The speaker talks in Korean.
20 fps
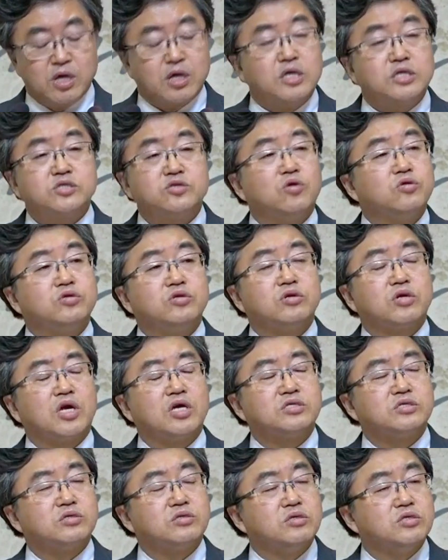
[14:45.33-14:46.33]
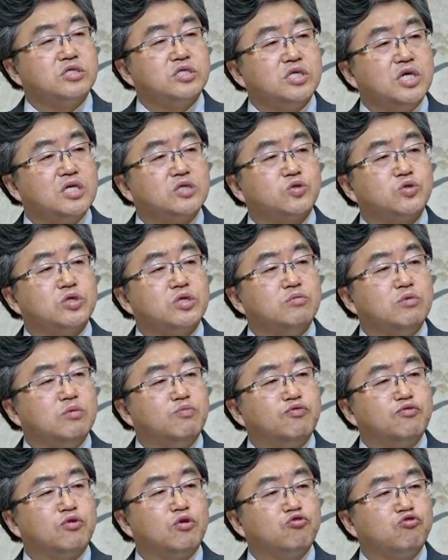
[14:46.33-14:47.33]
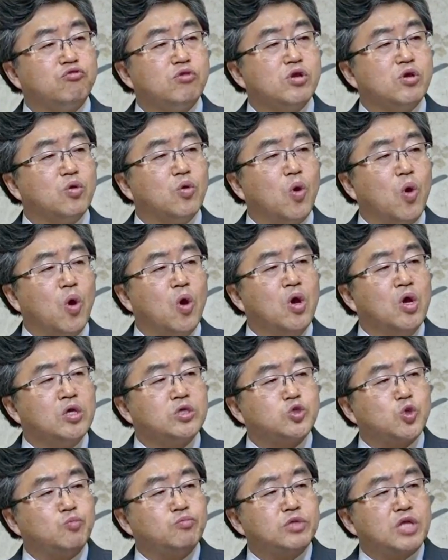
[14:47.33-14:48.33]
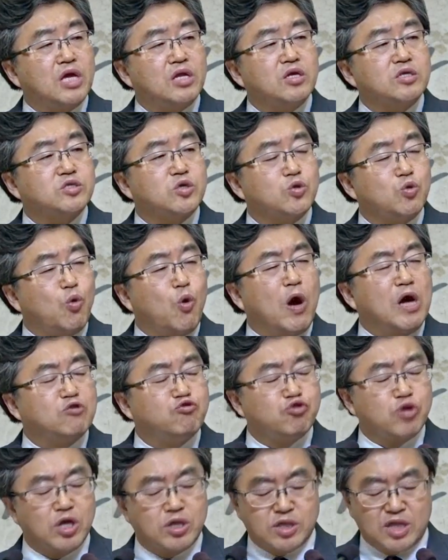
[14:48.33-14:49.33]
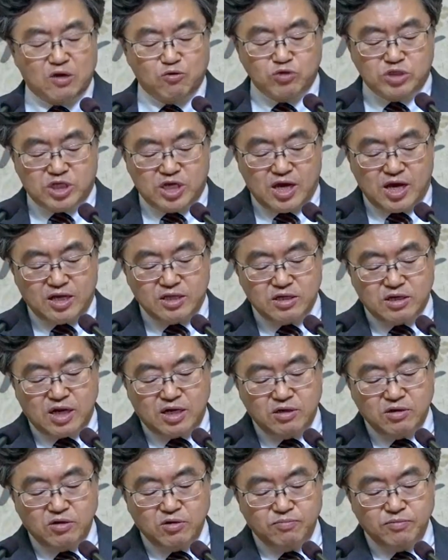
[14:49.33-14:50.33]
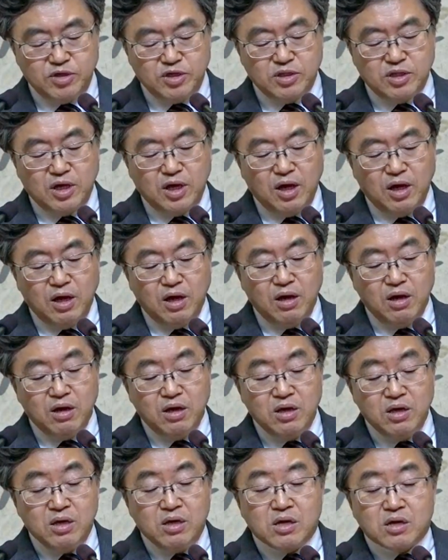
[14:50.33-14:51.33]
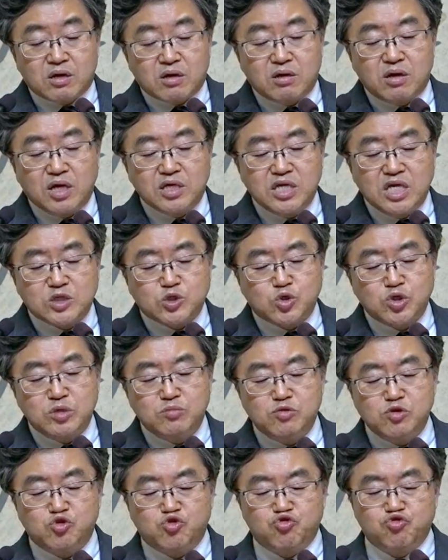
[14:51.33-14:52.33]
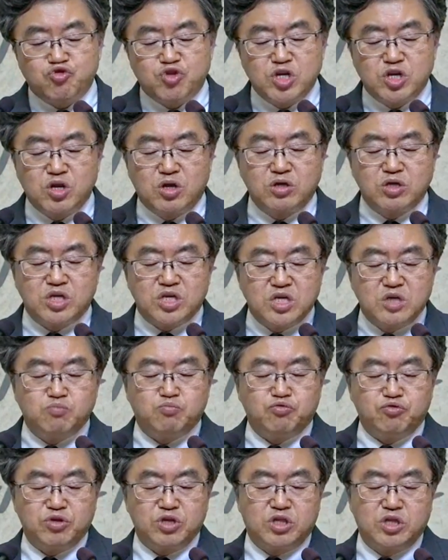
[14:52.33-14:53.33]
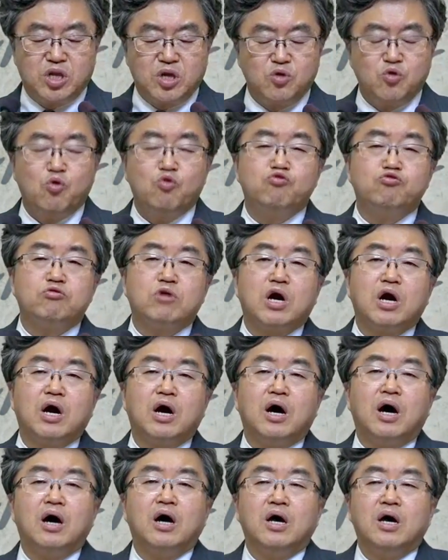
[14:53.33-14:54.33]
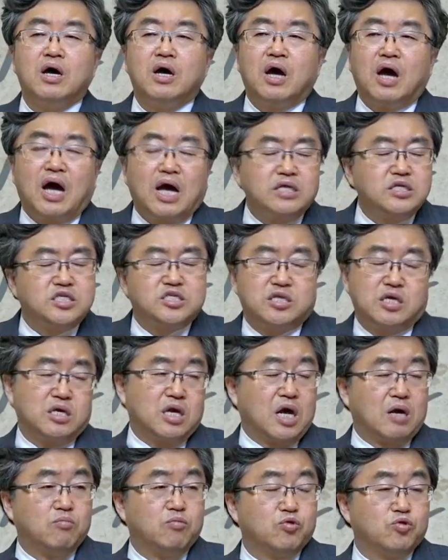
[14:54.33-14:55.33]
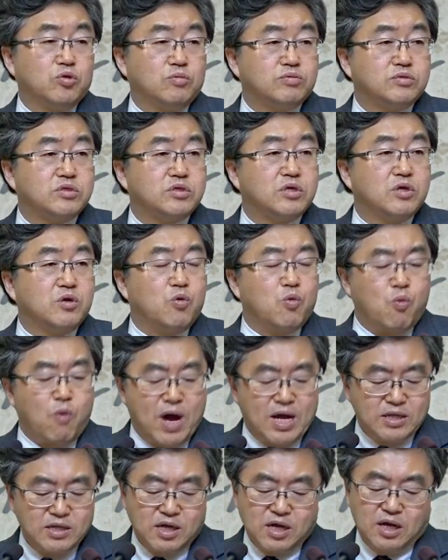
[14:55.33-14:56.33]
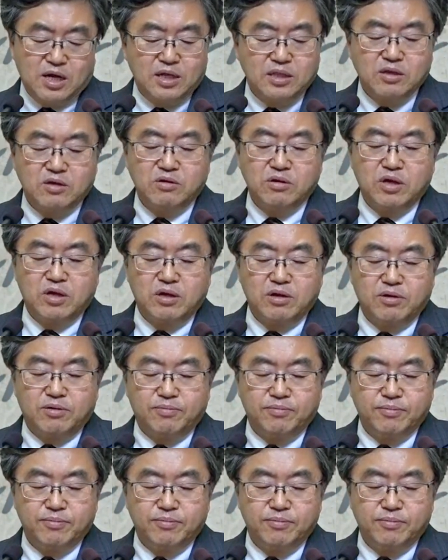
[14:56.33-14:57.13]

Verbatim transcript: 그래서 어떻게 해서든지 예수님을 풀어주려고 좀 때려서 놓아주겠다고 제안을 하는 겁니다. 그러나 예수님을 죽이려는 이 무리들의 요구가 한치의 양보도 없어요. 완강한 거예요.